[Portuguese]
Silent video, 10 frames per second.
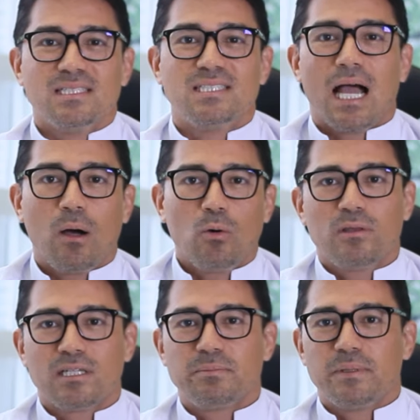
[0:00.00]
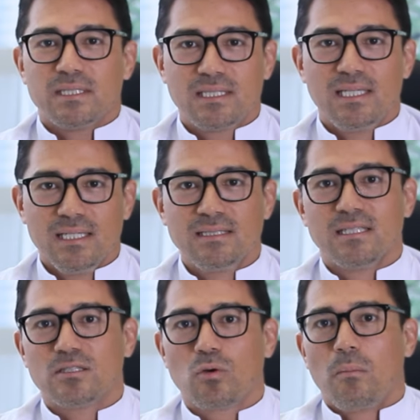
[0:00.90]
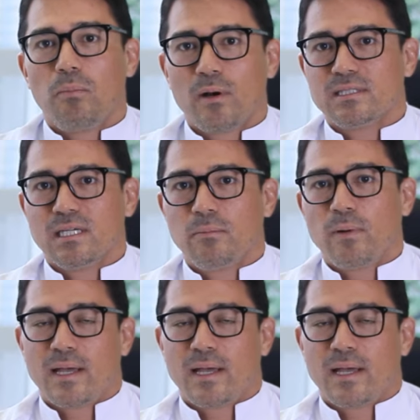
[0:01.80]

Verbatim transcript: Já outras pesquisas, como por exemplo